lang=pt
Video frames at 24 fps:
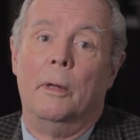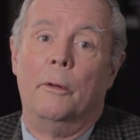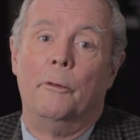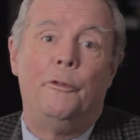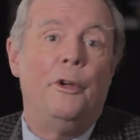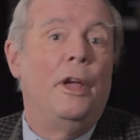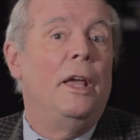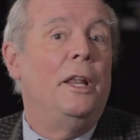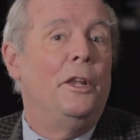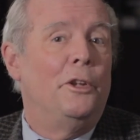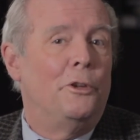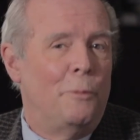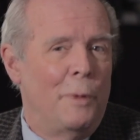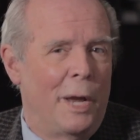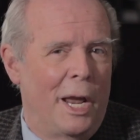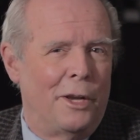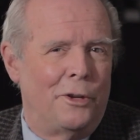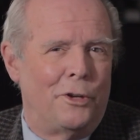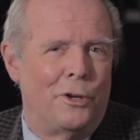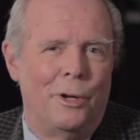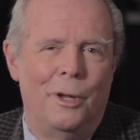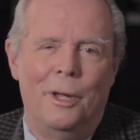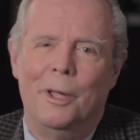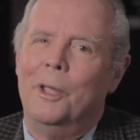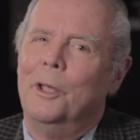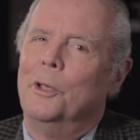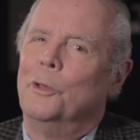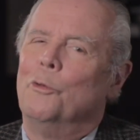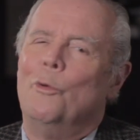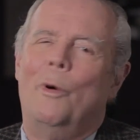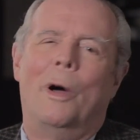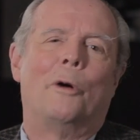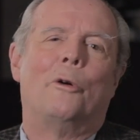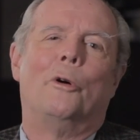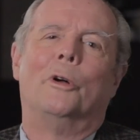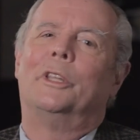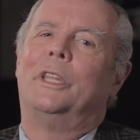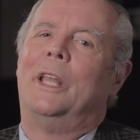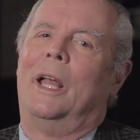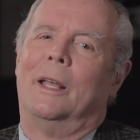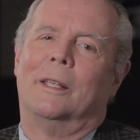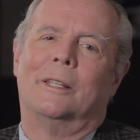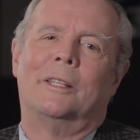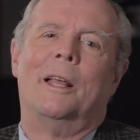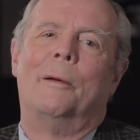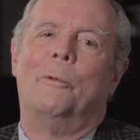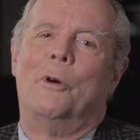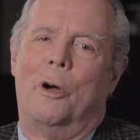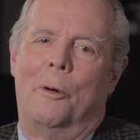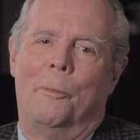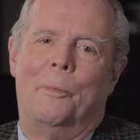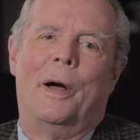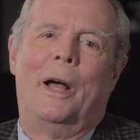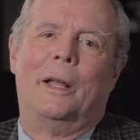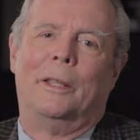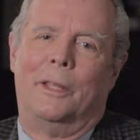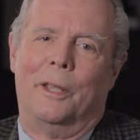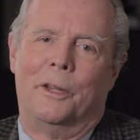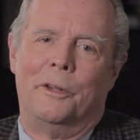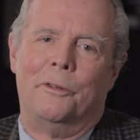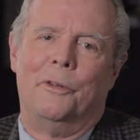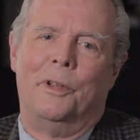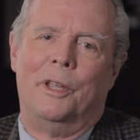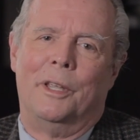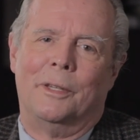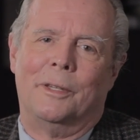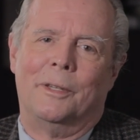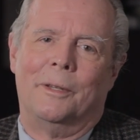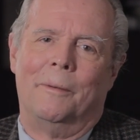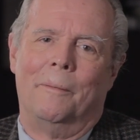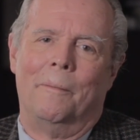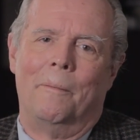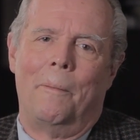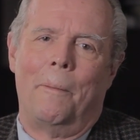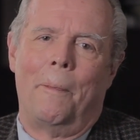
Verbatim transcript: Felizmente, não acontece na maior parte das vezes.